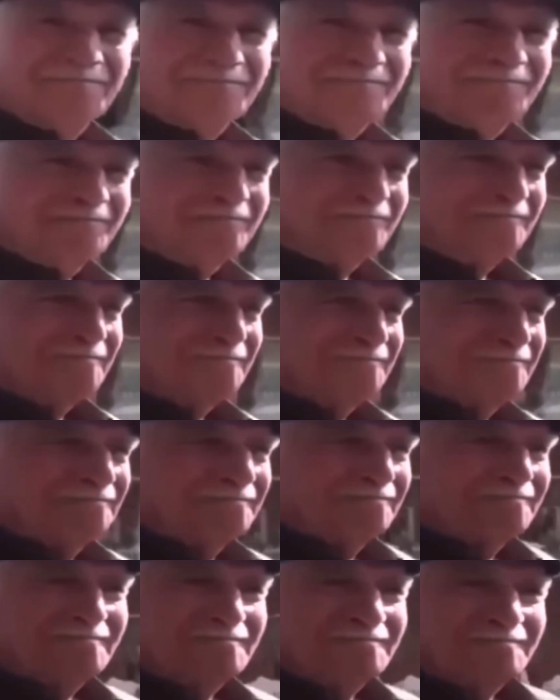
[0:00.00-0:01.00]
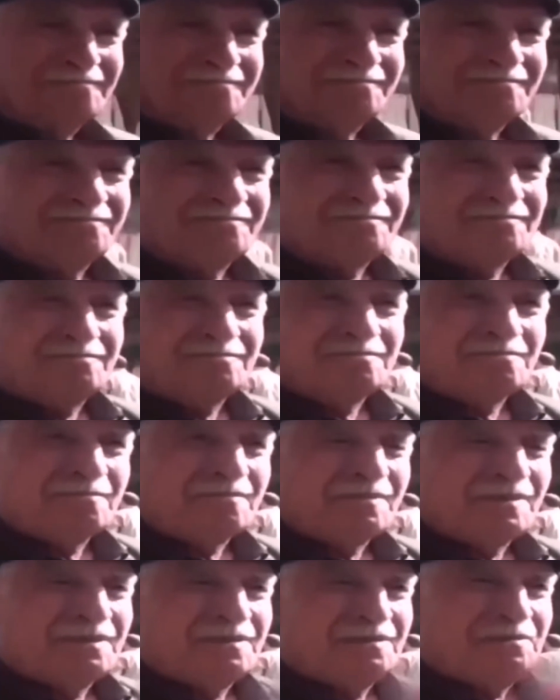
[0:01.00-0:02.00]
En son ne zaman kırmızı et
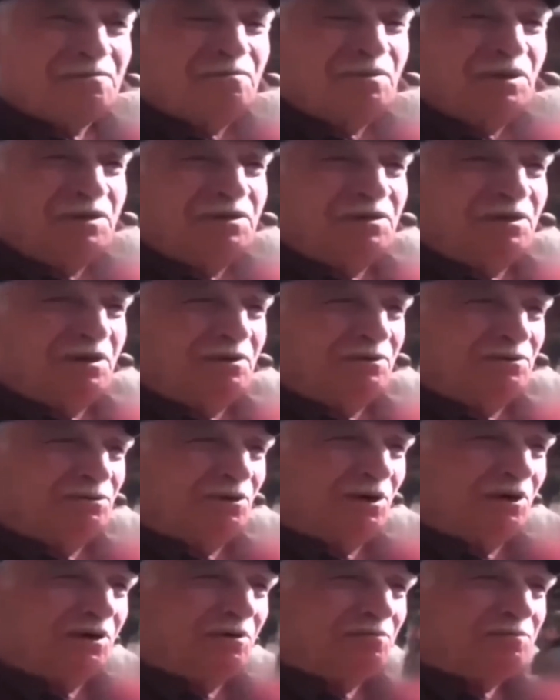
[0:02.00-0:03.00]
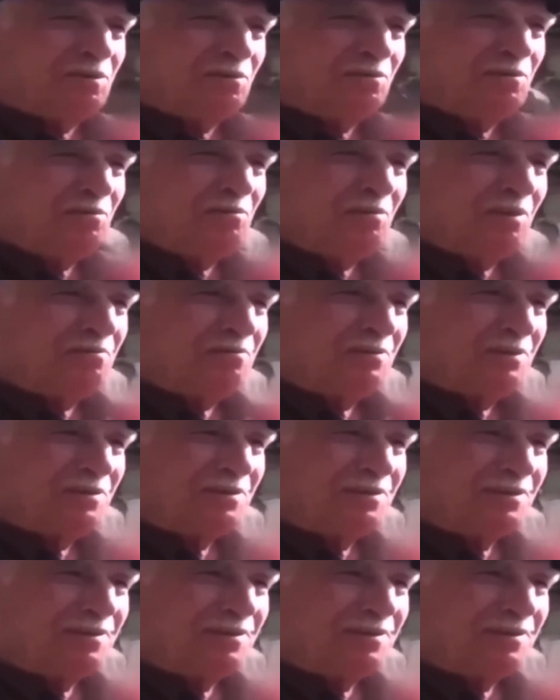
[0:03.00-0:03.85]
tükettiniz? Ben Arapça bilmem